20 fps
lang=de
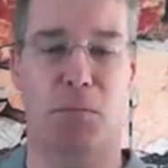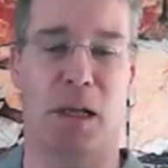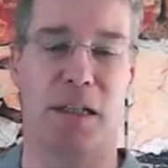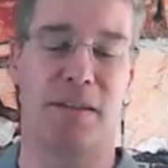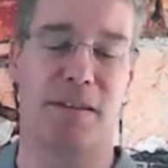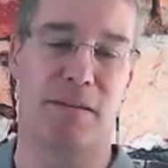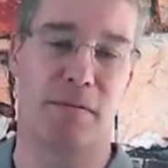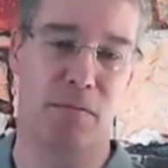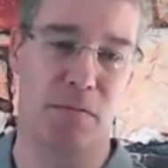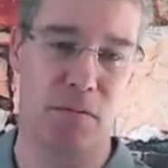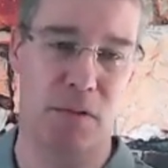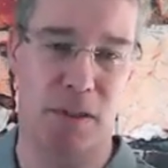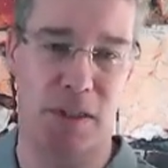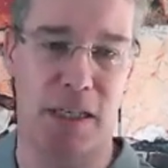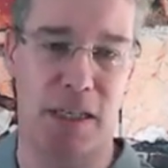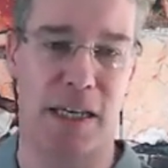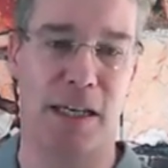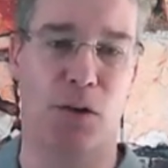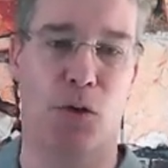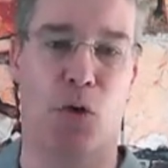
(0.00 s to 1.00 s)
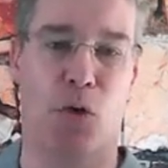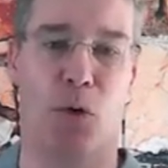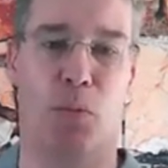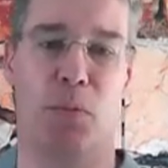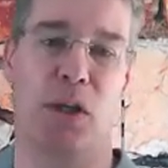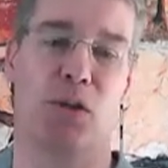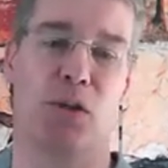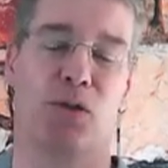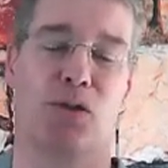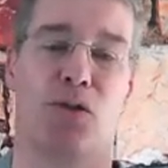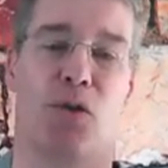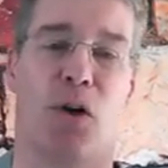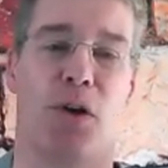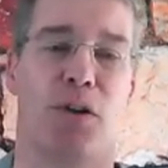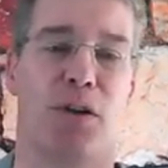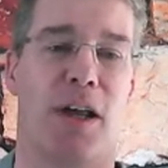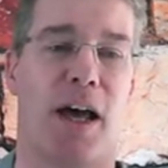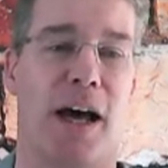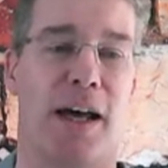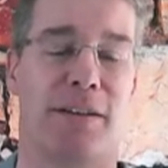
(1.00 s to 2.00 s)
mal 10 hoch minus
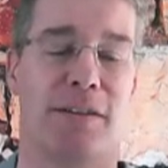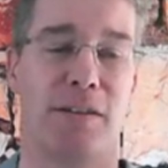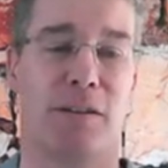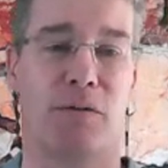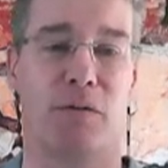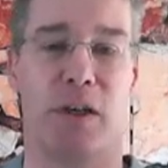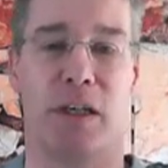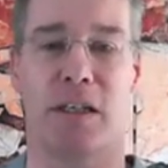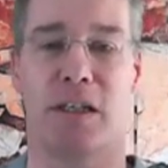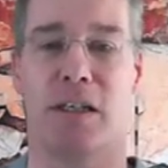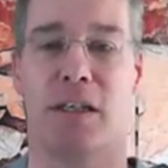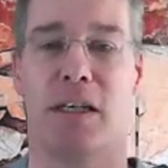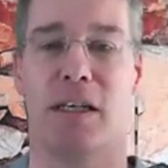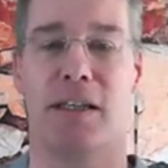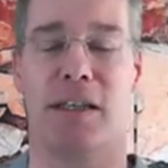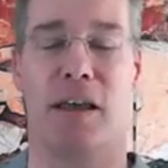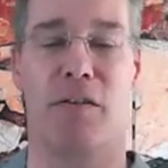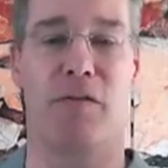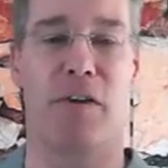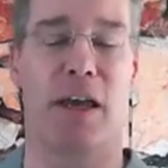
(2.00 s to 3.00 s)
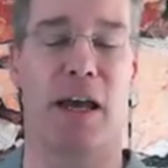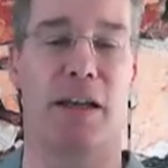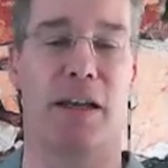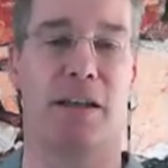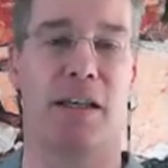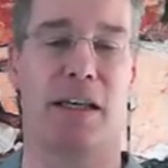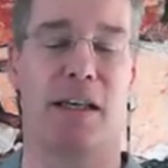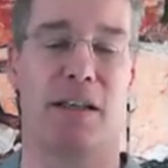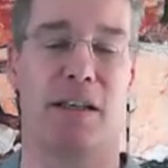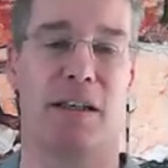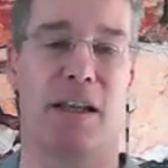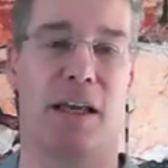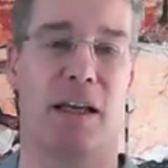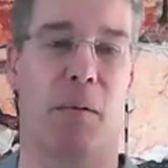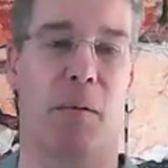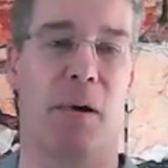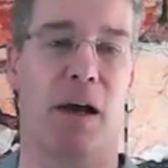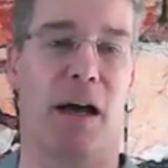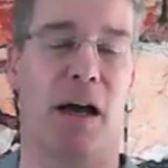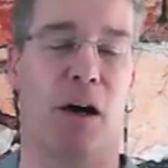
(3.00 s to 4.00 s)
39 wäre der Wert, der
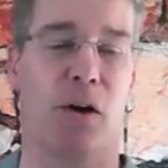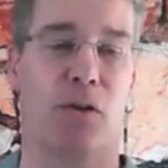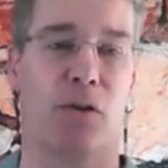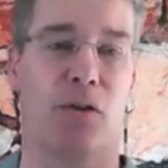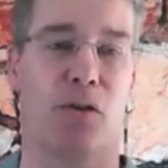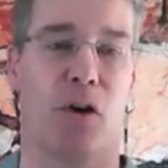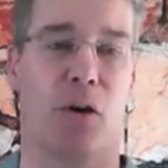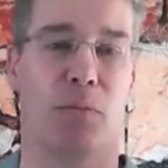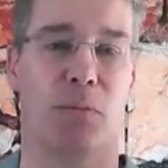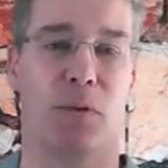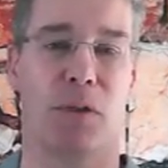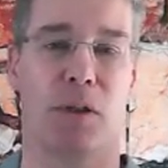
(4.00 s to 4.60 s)
dabei rauskommt.